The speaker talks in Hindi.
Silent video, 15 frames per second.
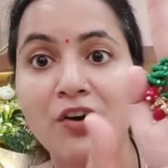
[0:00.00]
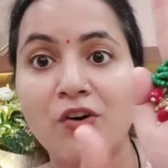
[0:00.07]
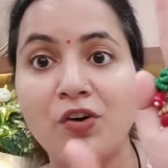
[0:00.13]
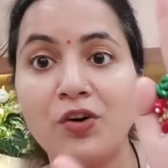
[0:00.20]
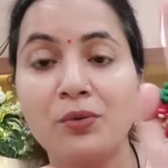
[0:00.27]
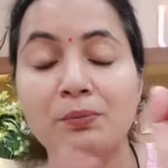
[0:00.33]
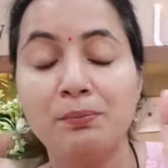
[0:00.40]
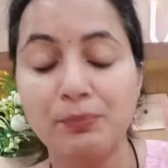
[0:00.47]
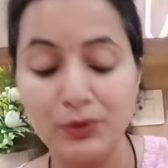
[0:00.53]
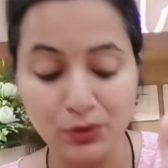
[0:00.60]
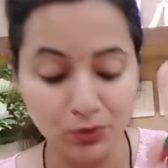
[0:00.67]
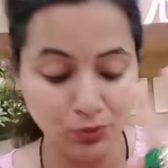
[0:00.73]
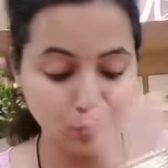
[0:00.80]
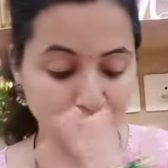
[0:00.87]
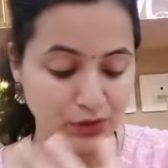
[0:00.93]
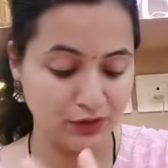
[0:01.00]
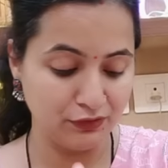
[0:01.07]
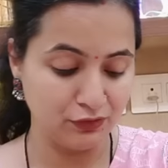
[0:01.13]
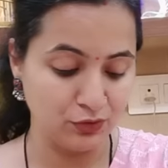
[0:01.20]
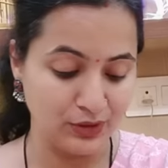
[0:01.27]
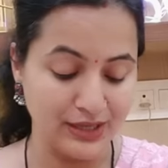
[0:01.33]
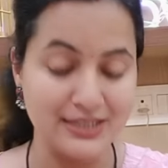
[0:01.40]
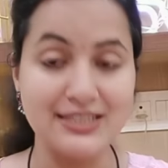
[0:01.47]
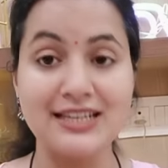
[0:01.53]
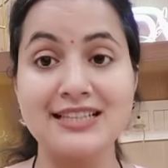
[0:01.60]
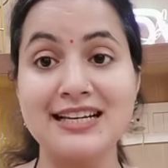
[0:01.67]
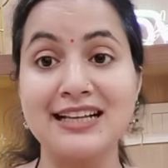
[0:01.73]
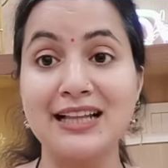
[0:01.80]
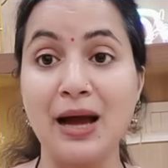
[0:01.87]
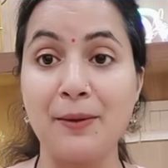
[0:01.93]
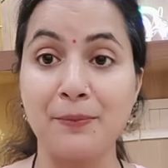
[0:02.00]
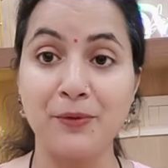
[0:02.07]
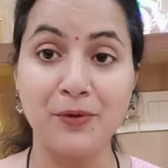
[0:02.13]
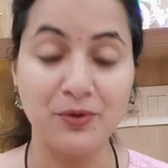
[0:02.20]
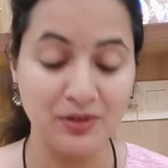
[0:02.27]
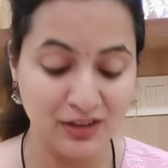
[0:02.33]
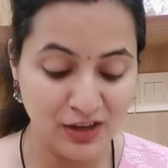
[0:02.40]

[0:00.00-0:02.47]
और ब्यूटीफुल इसके साथ आपको